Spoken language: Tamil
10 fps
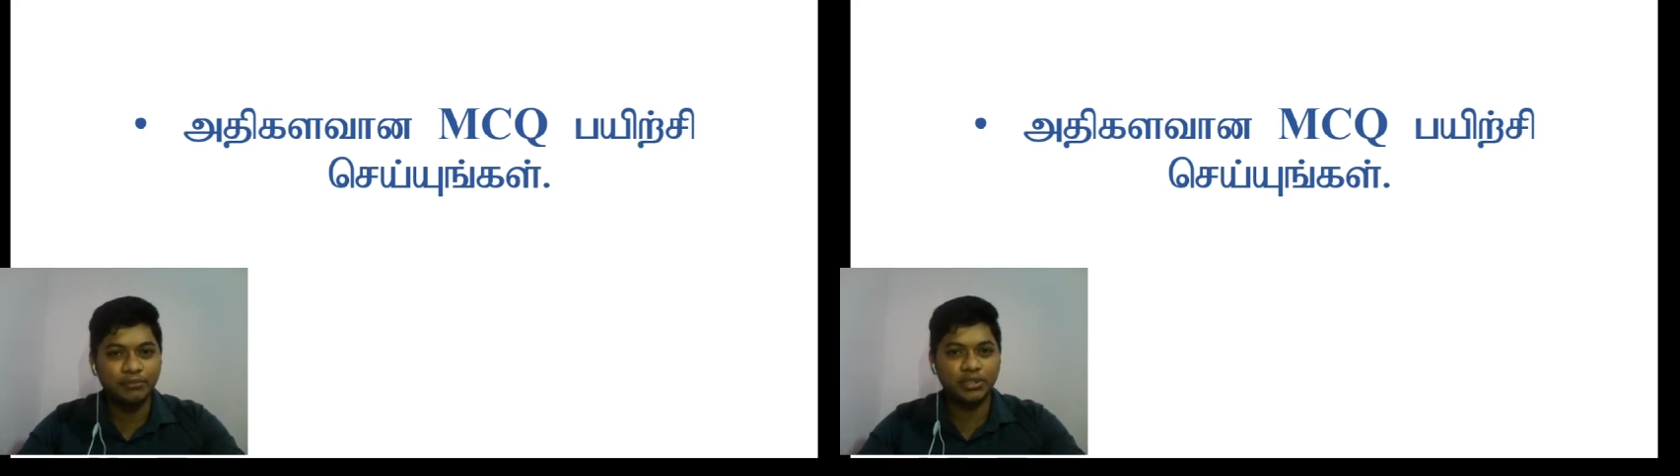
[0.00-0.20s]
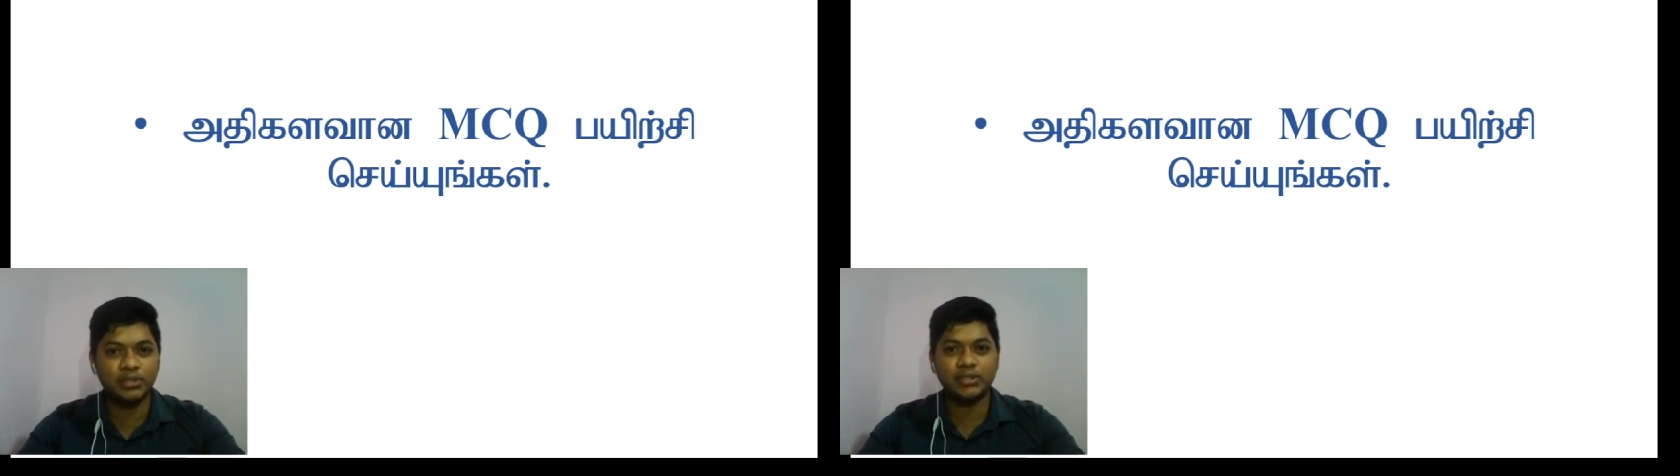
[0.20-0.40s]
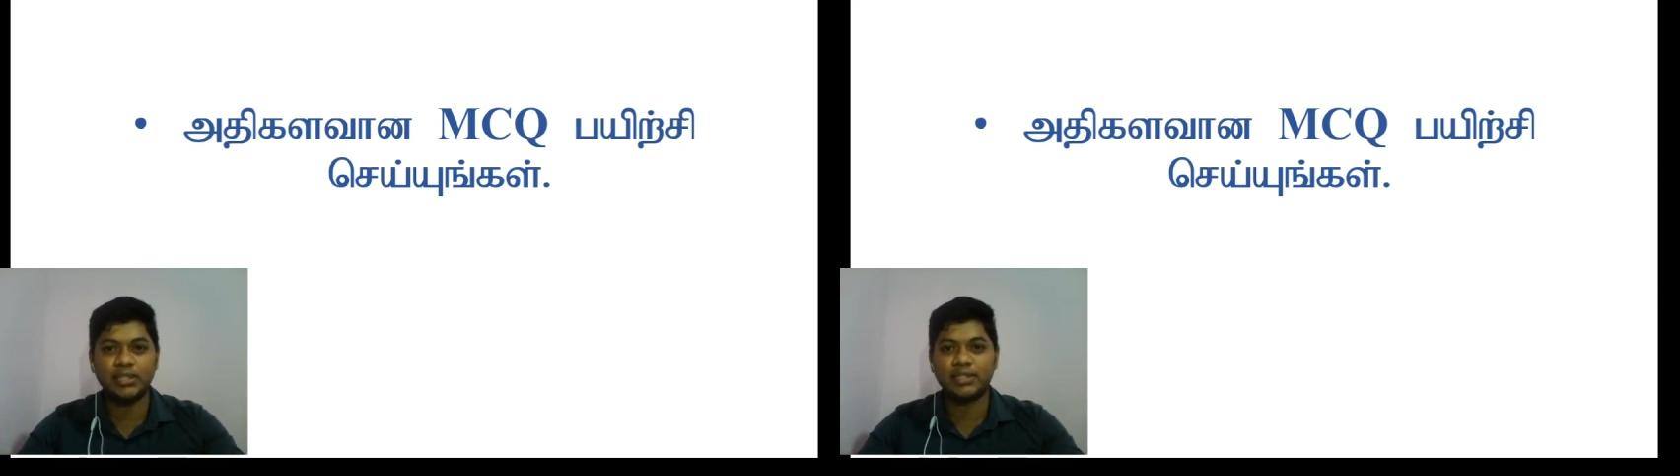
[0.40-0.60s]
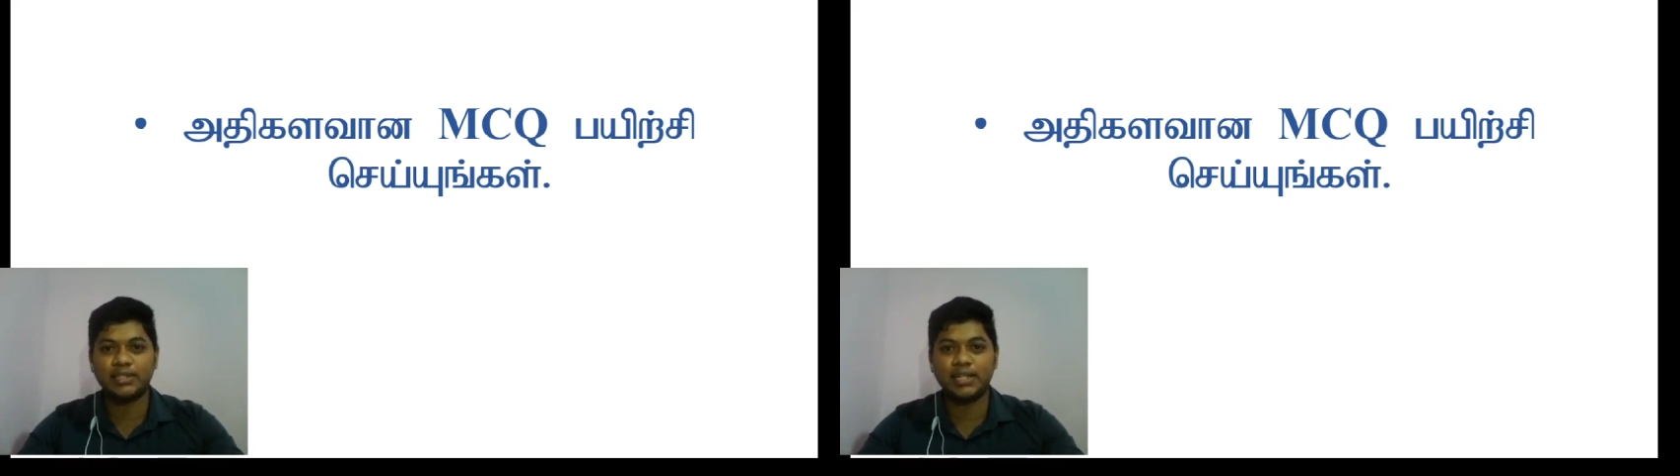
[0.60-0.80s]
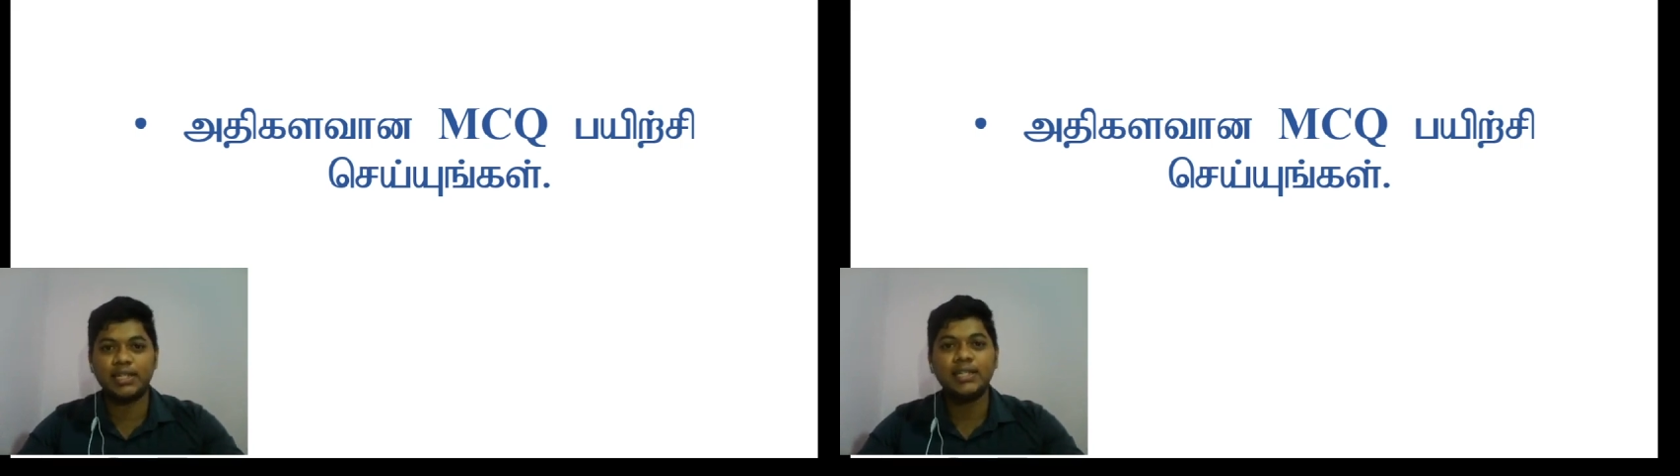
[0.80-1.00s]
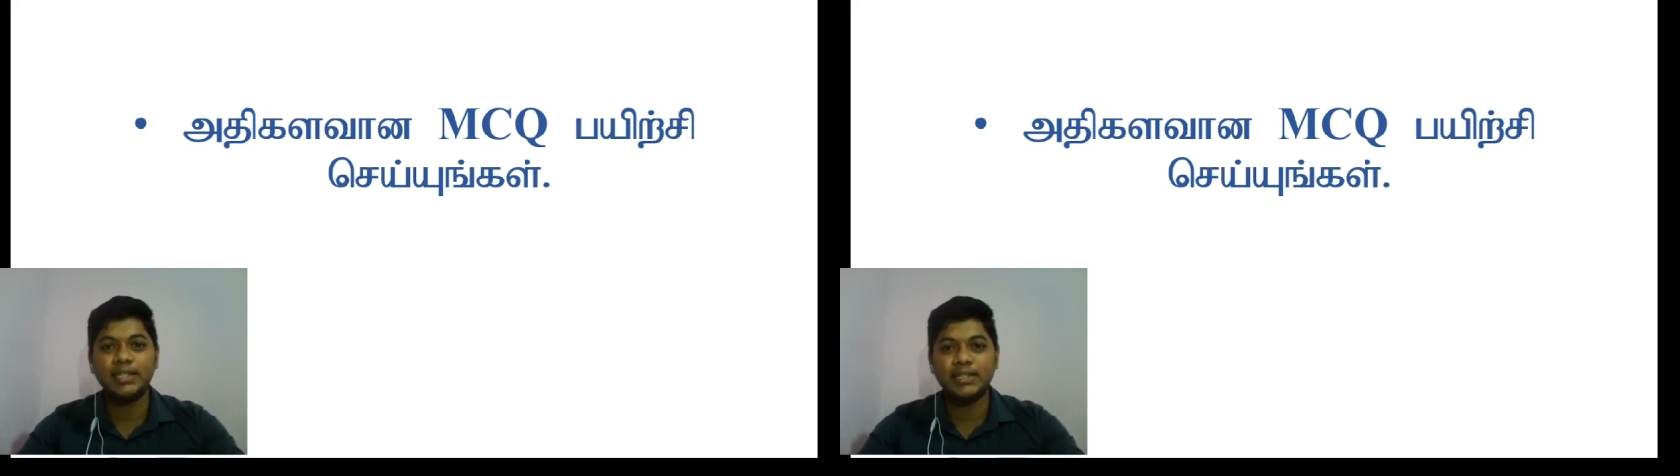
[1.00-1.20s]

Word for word: எம்சிக்யூ செய்கிறதுக்கான